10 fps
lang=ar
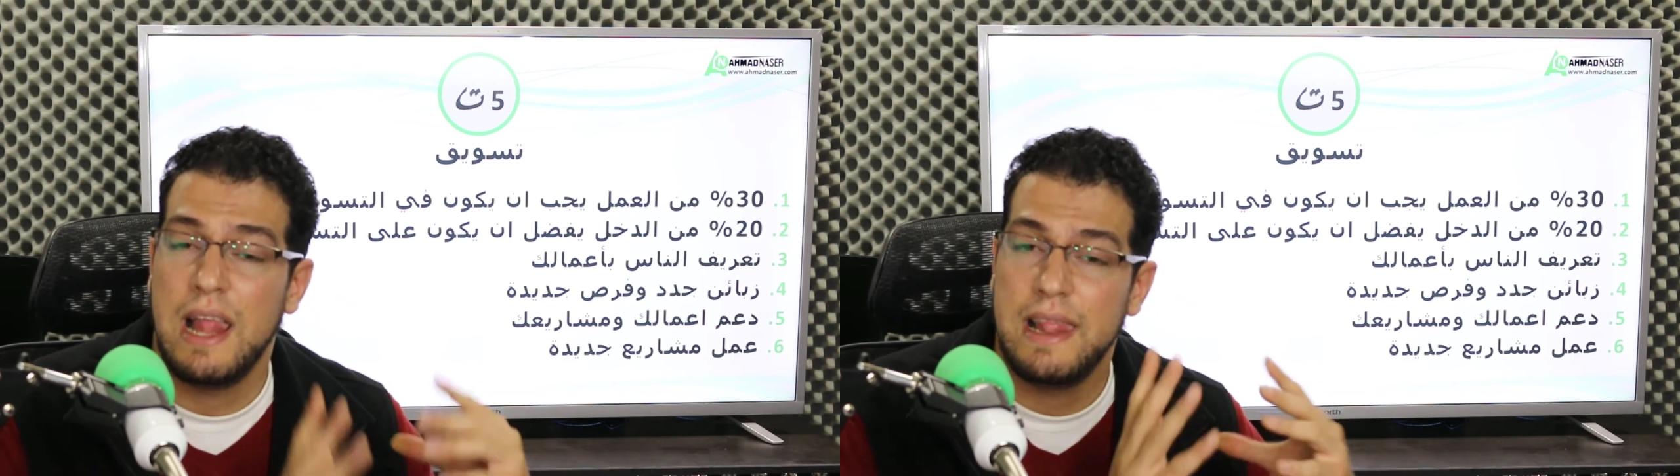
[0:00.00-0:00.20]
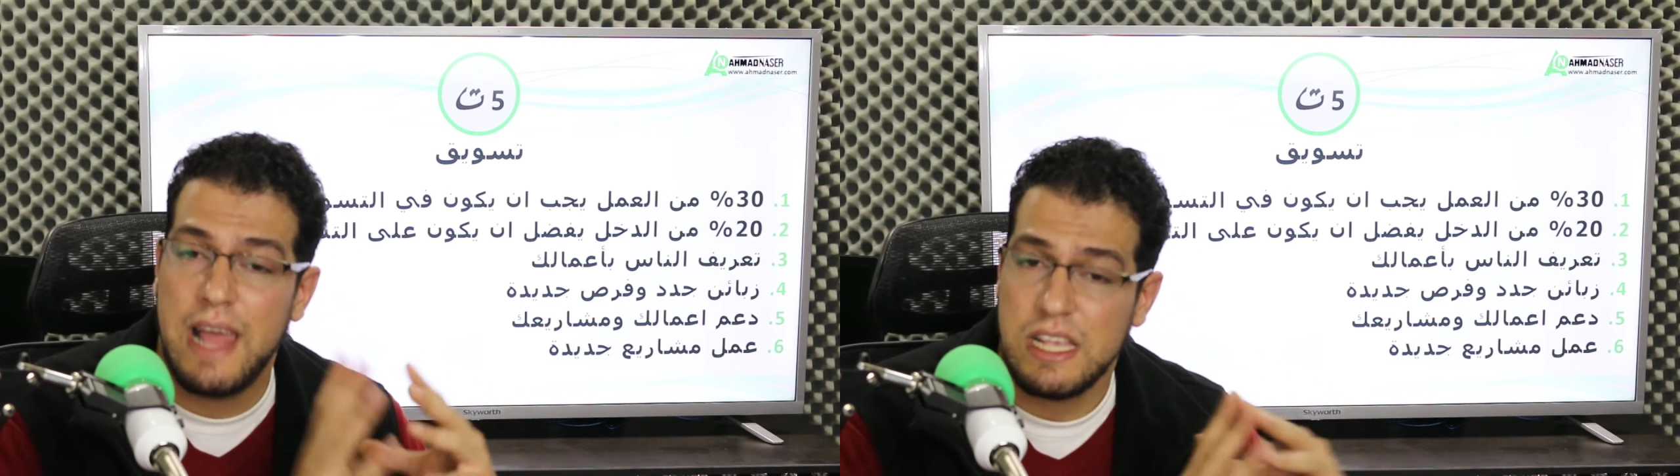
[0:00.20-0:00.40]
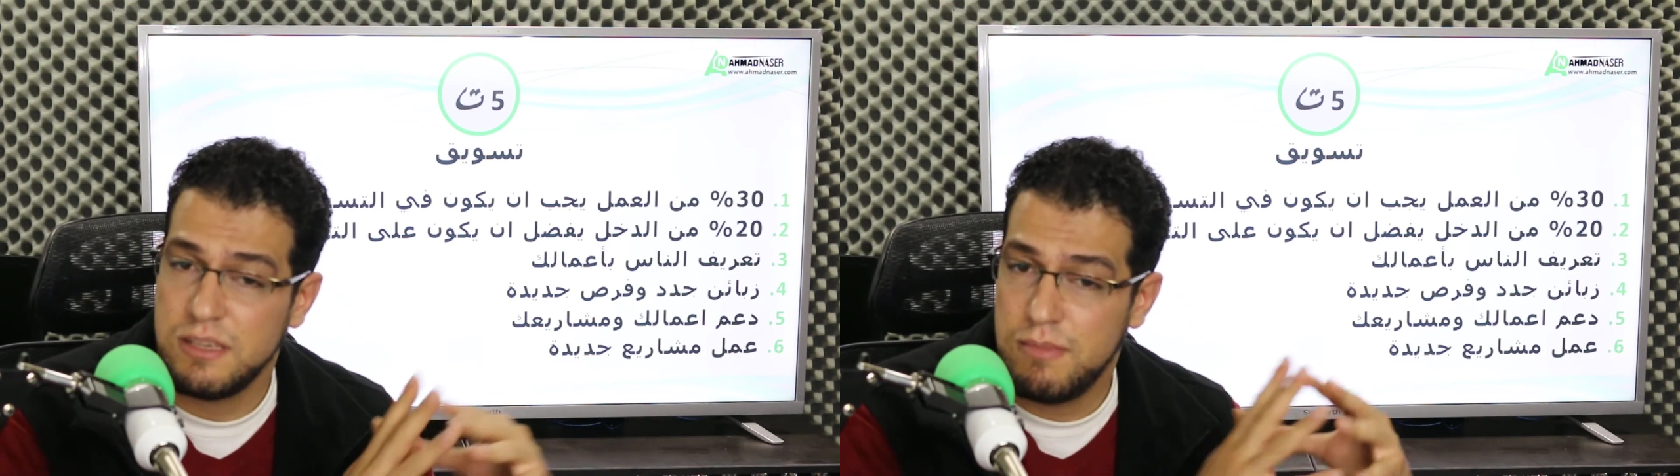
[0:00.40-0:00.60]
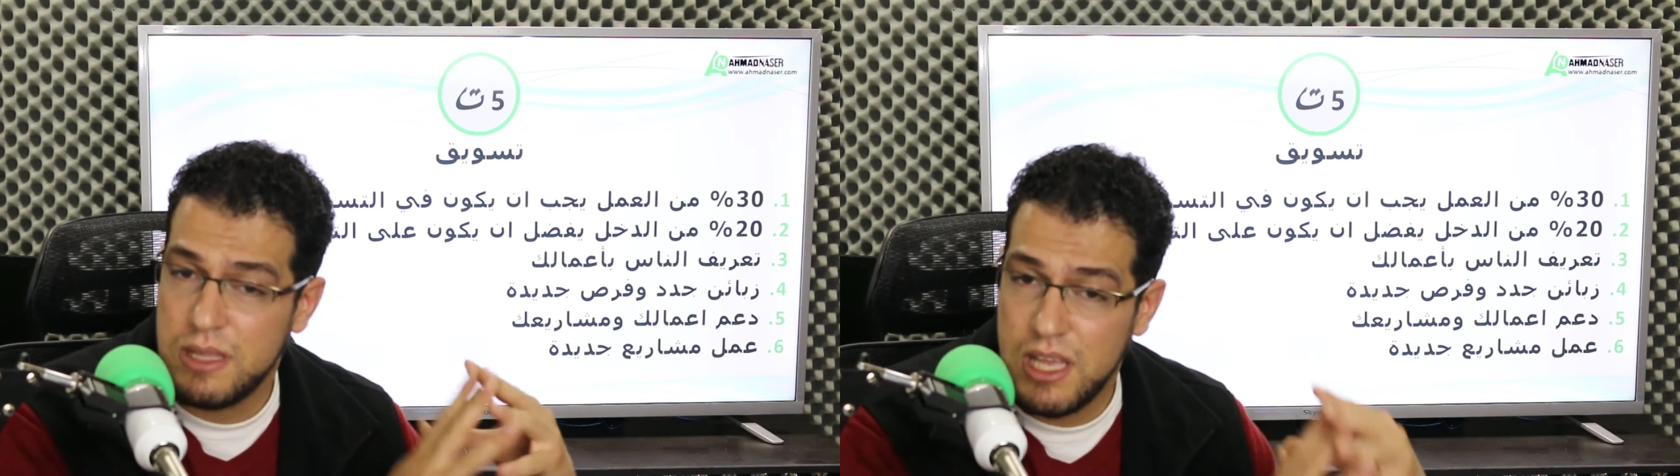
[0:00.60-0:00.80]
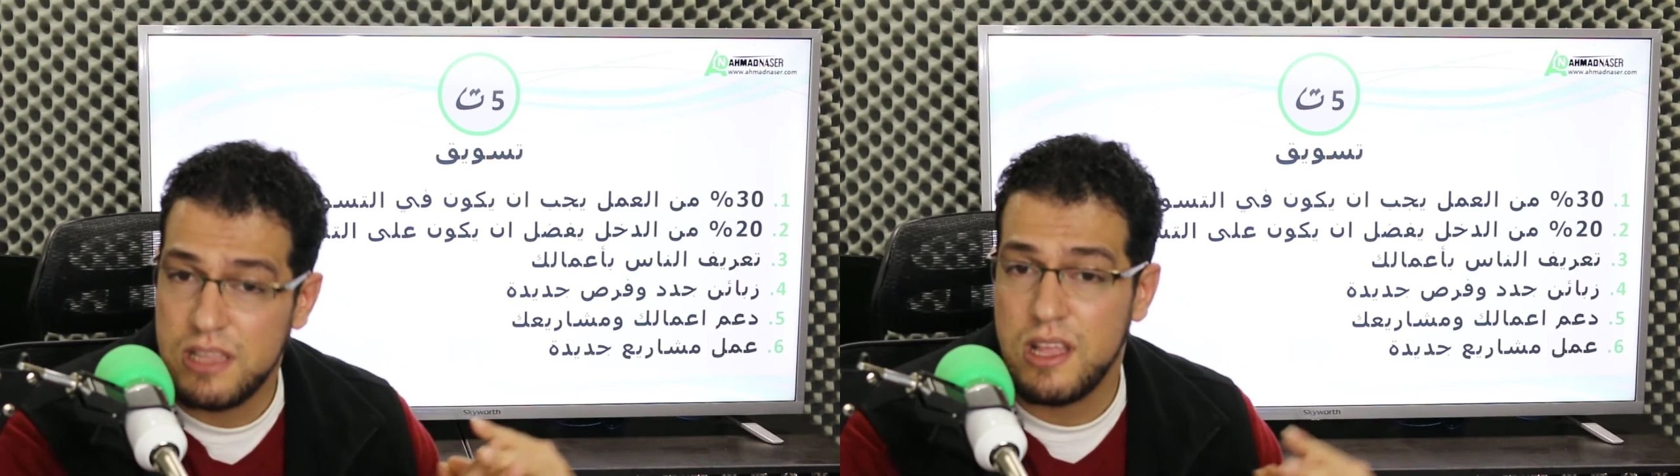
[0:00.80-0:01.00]
لازم
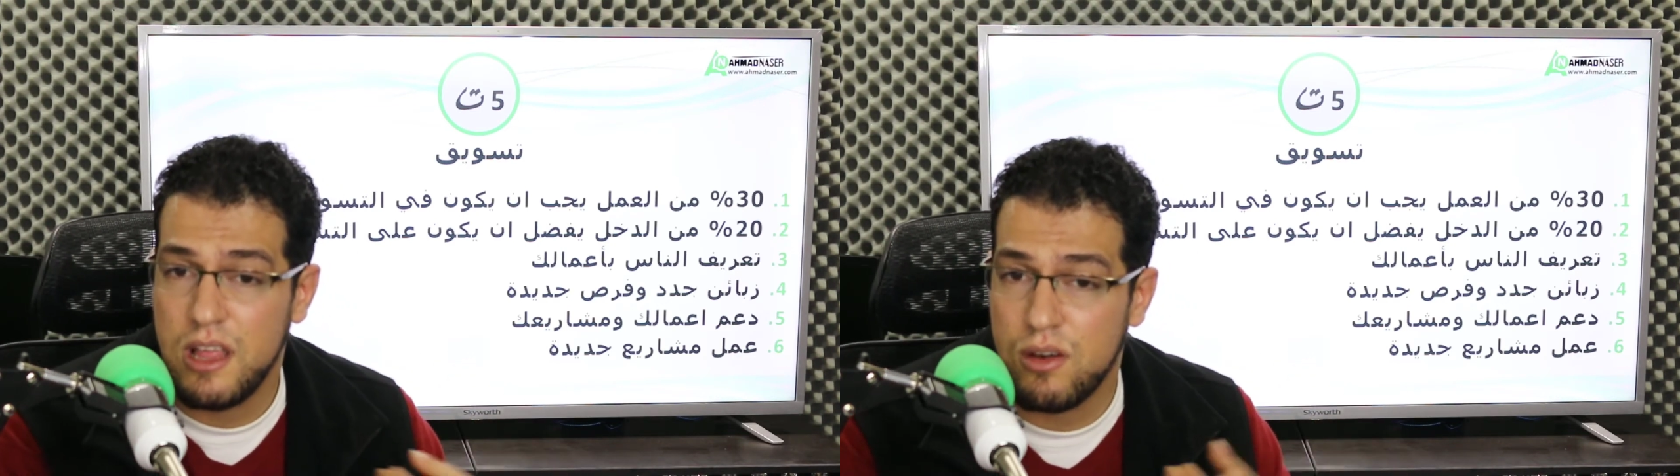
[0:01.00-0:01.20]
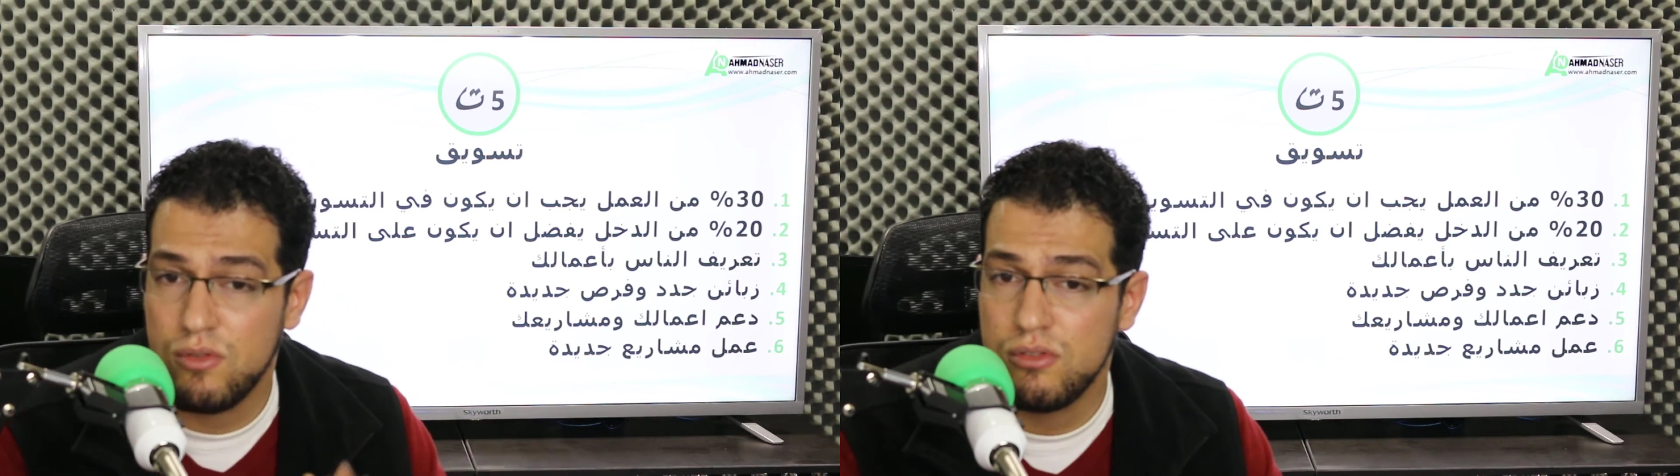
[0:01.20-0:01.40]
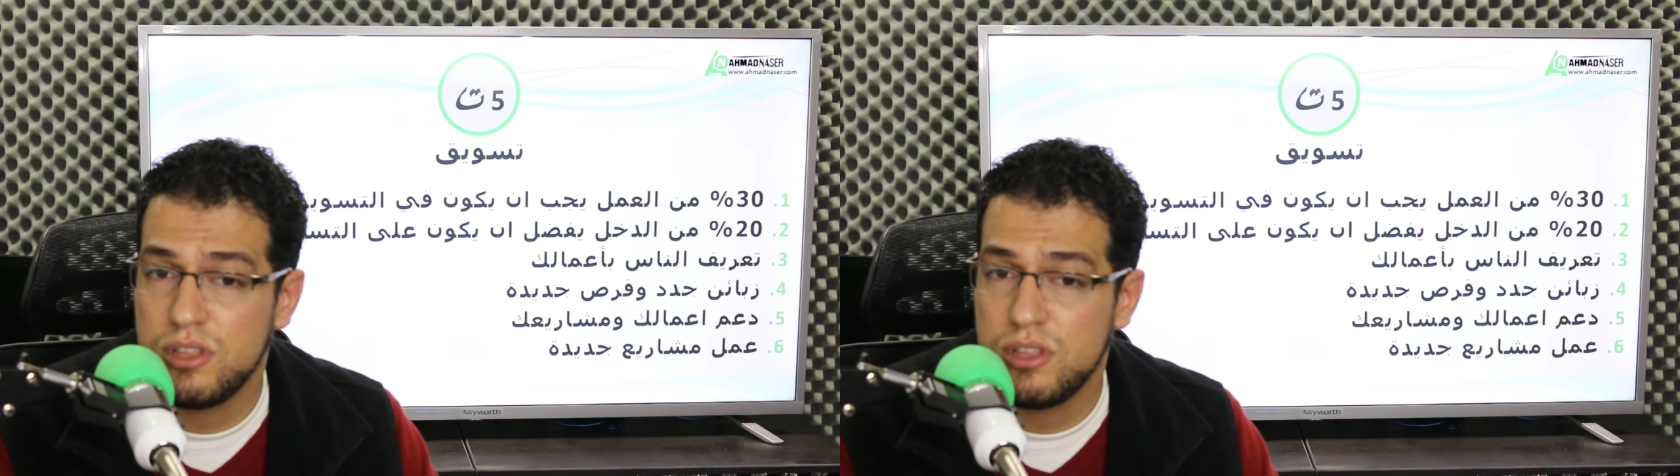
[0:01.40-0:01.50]
200 دولار روح